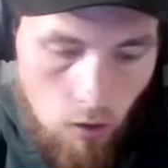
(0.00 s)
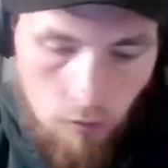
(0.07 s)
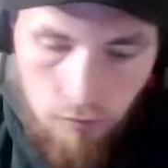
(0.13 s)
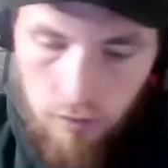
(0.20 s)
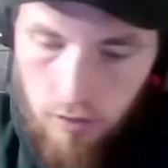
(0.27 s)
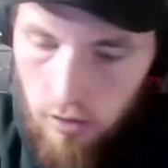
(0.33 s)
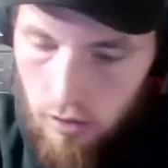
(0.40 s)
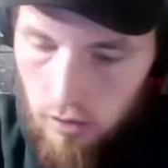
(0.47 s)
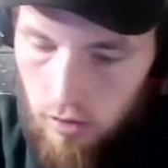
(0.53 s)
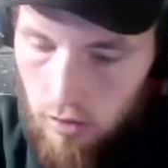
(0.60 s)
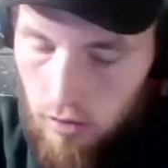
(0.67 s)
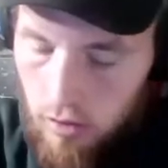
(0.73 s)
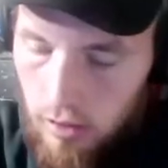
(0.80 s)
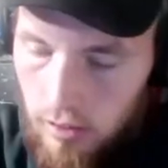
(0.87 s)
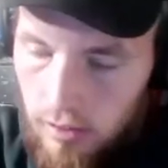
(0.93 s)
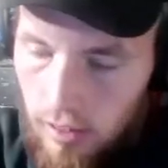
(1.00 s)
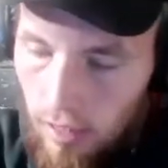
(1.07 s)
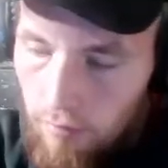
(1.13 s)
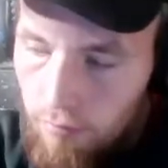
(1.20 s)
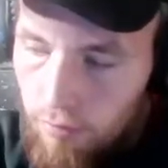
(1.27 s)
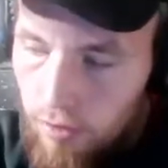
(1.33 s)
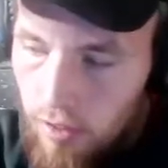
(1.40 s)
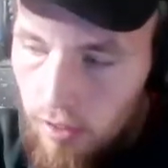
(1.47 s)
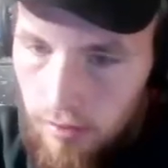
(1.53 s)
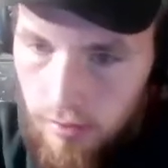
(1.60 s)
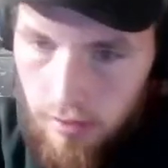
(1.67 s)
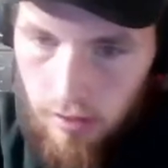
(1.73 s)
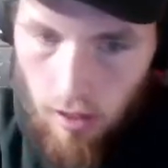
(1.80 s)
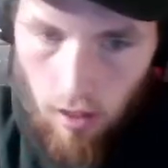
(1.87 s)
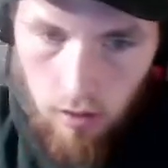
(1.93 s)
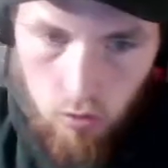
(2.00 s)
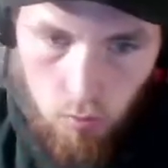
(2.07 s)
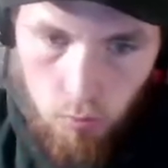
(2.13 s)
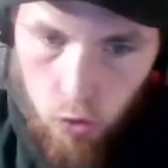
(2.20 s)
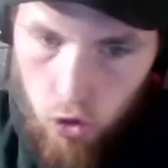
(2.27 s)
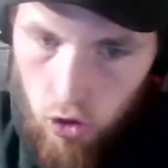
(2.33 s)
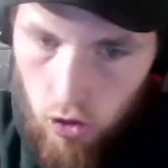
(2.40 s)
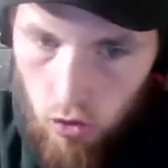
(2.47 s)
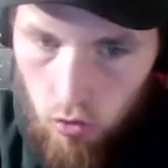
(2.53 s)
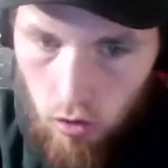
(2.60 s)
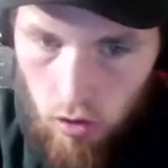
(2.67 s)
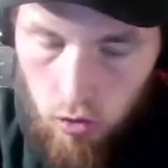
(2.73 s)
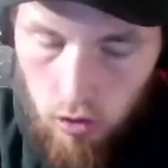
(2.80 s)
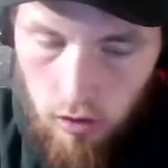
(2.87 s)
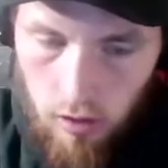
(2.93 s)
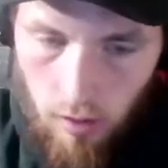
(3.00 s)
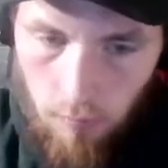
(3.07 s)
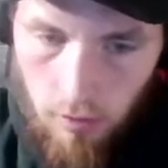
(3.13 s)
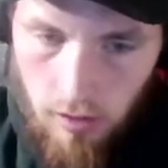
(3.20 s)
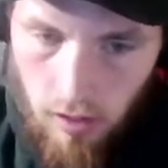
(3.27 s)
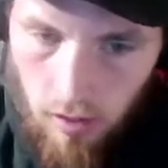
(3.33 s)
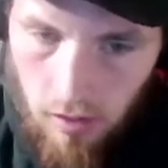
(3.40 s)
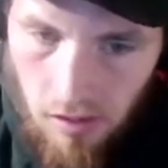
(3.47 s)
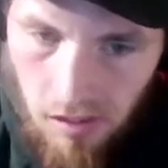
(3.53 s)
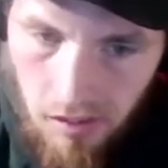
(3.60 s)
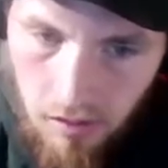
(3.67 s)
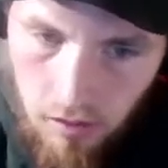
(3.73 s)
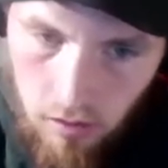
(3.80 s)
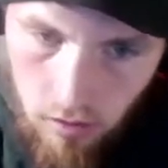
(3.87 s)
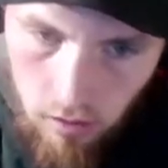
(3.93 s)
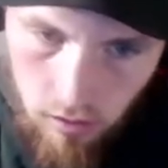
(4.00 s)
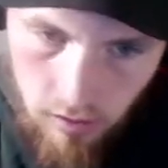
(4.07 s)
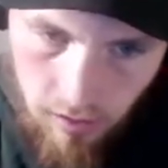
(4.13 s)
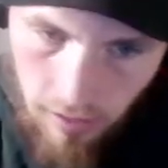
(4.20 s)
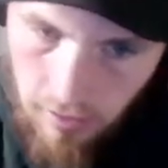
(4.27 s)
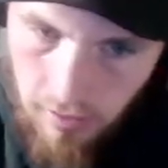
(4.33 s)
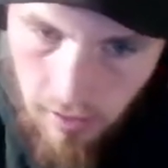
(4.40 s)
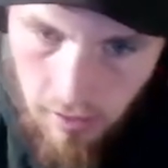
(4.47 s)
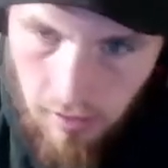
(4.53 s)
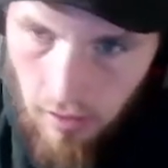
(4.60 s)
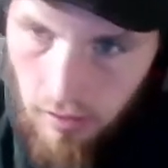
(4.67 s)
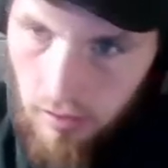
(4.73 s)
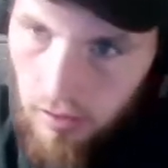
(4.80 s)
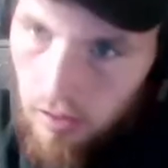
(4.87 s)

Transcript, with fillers: dieses CCN-Feeling, Saat und Bushido natürlich damals angelehnt. Äh, sehr, sehr nice.